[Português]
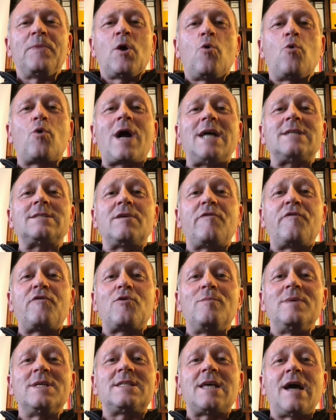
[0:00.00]
O caso da
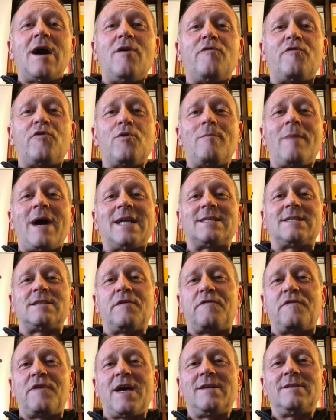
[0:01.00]
formação foi mais
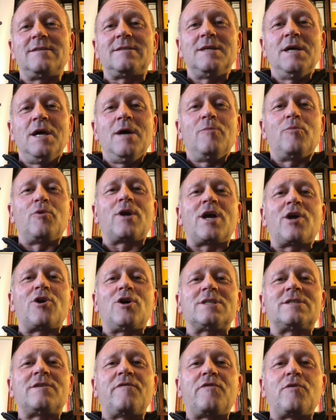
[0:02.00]
desafiante, porque a
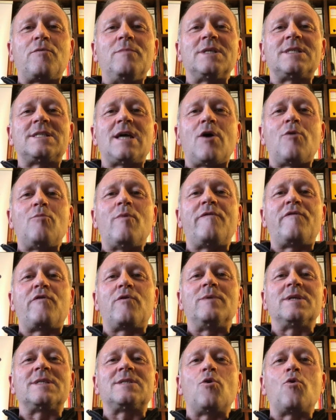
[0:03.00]
nossa formação é uma
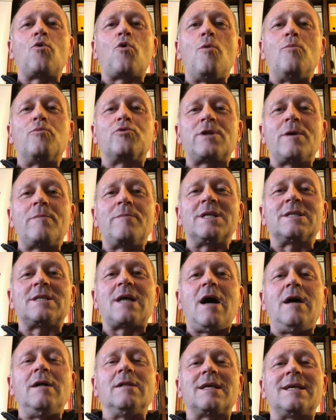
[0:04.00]
formação
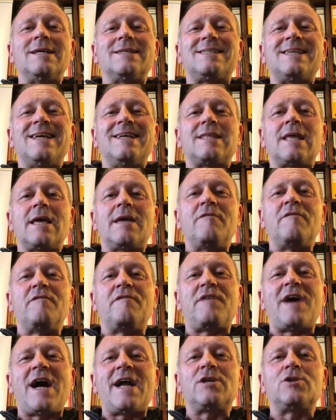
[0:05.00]
comportamental que assenta em
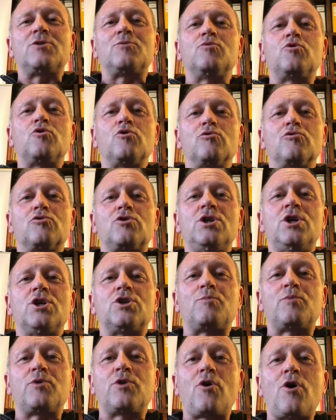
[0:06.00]
várias metodologias
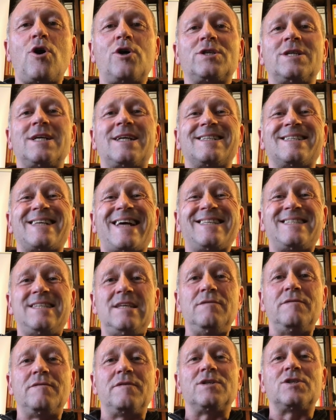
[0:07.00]
pedagógicas
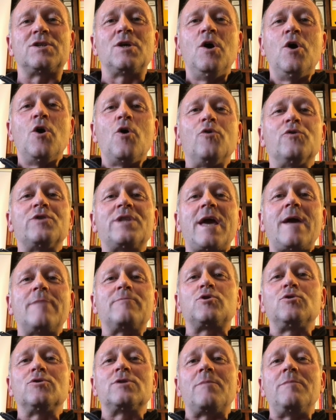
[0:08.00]
ativas, onde é
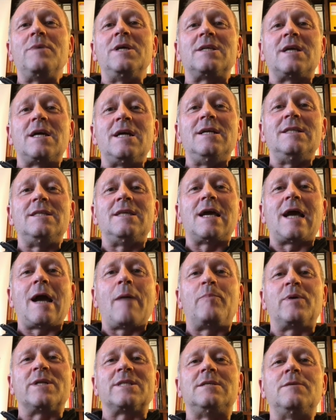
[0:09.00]
absolutamente crítica a
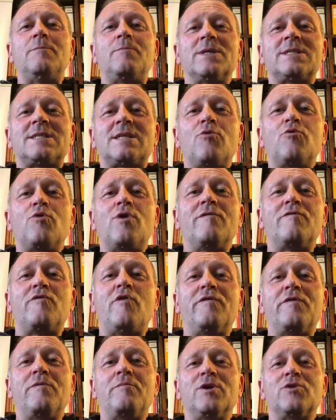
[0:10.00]
participação e
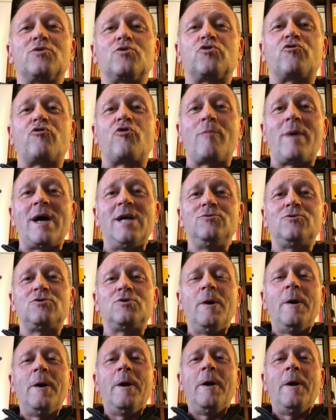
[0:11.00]
envolvimento dos formandos